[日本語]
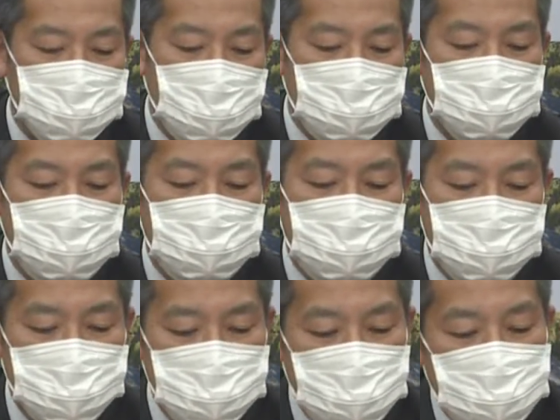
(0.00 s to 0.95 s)
対象者に
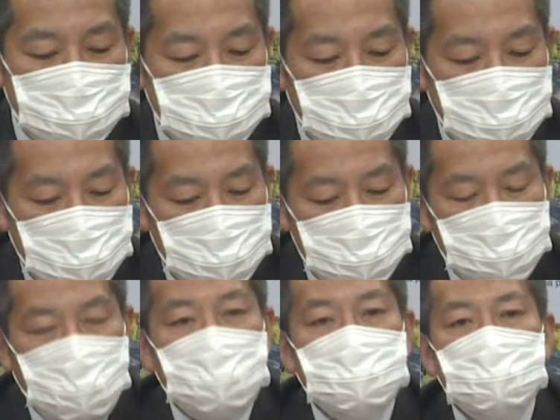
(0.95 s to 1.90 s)
ついてですね、で
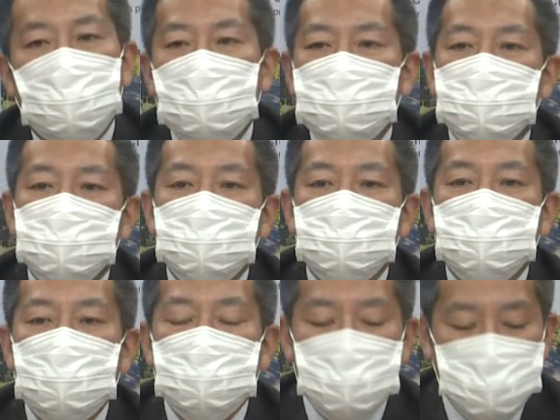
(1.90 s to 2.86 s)
2回目も
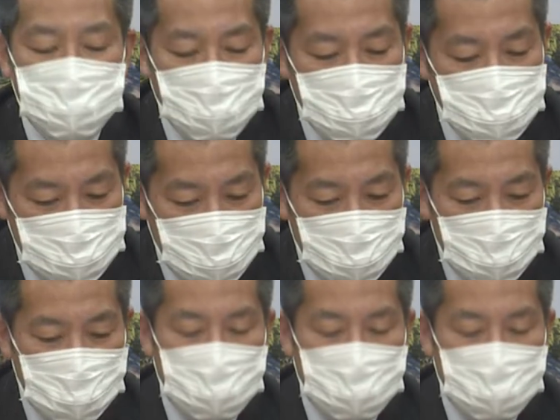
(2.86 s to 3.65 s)
82% ぐらいまで